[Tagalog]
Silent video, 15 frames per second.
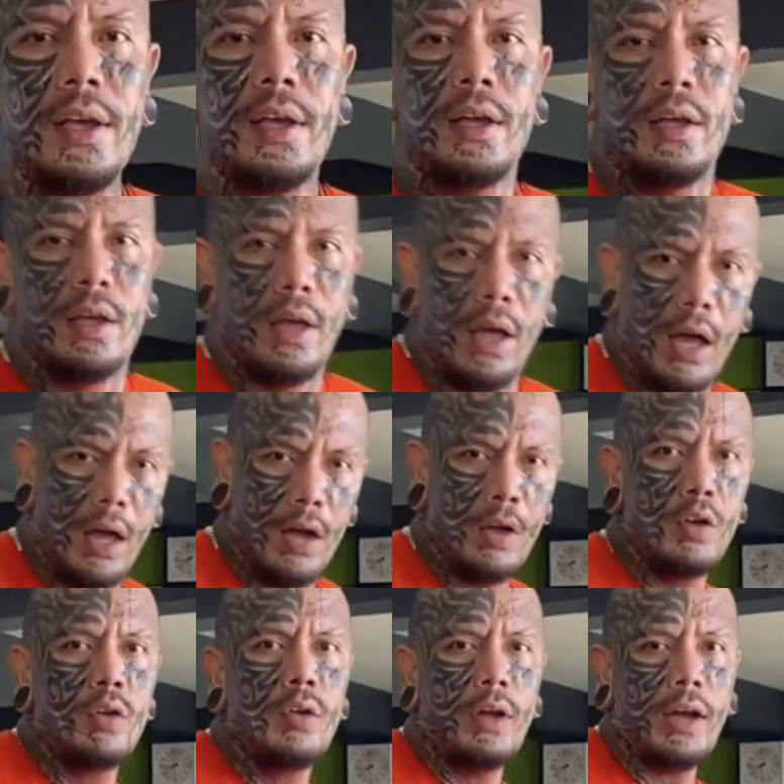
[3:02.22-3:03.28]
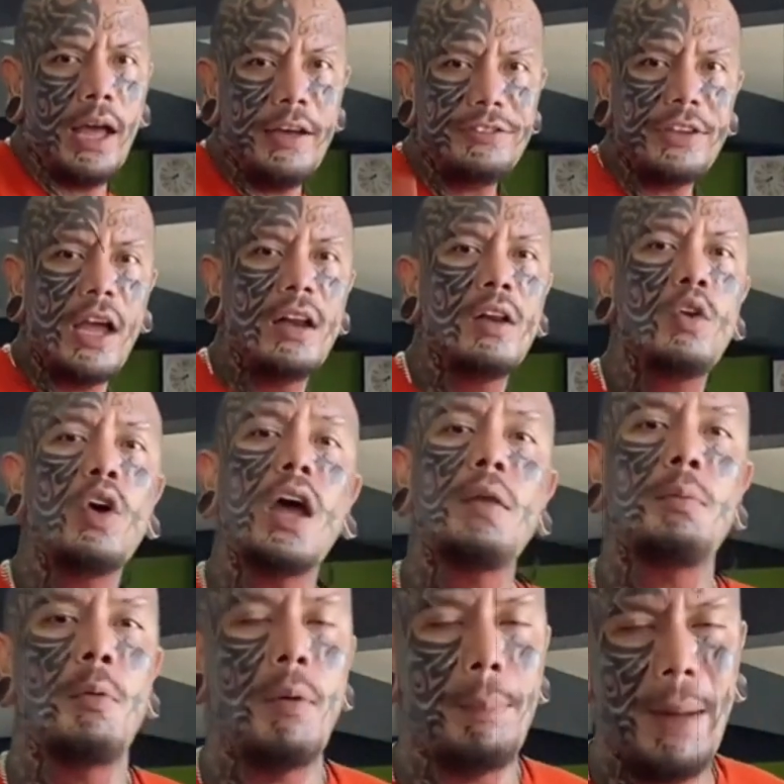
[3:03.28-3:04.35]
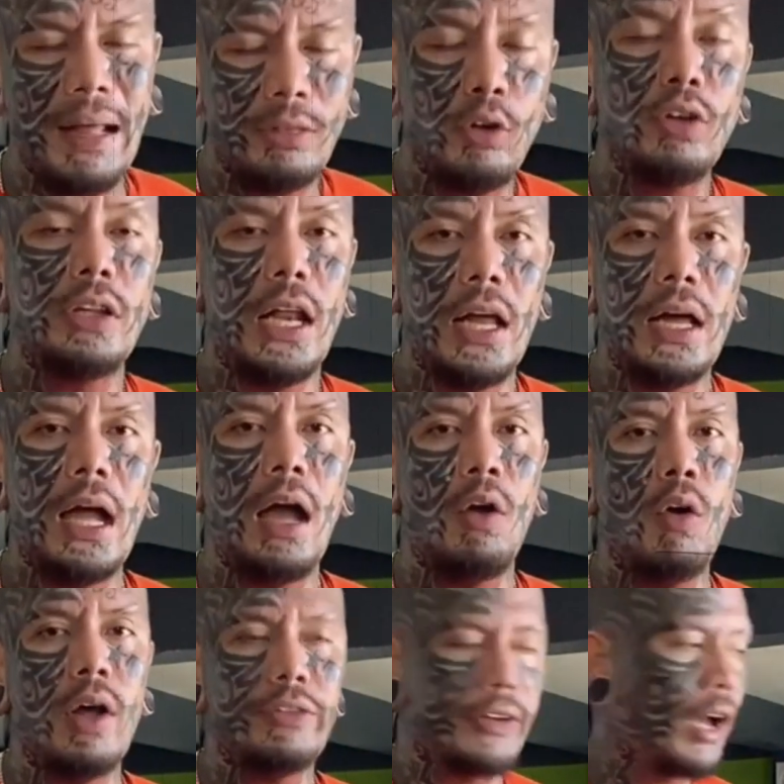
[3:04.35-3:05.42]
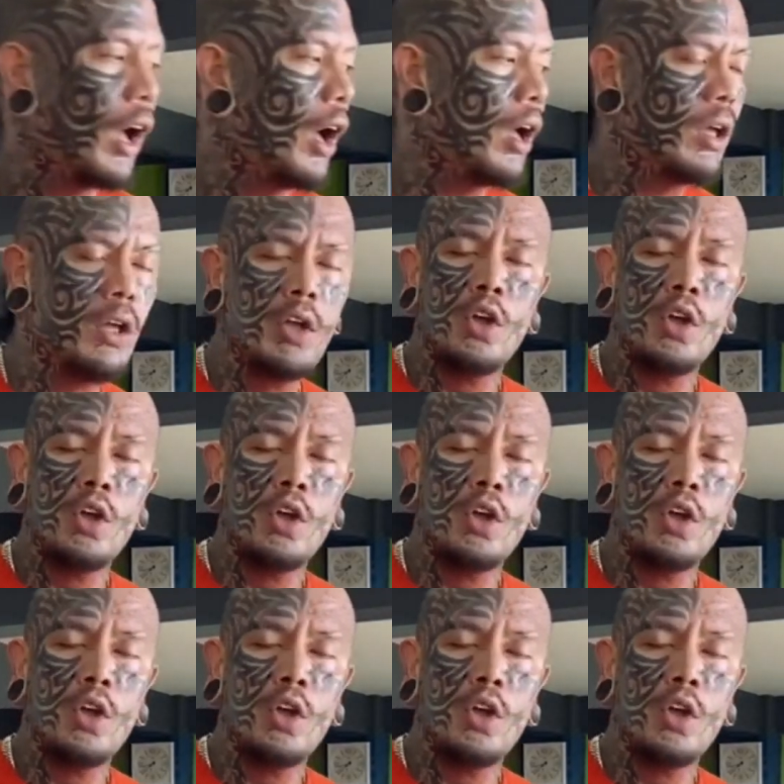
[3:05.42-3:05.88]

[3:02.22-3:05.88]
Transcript: Sisiguraduhin niya daw na pilay-pilay ito pagdating sa laban nila.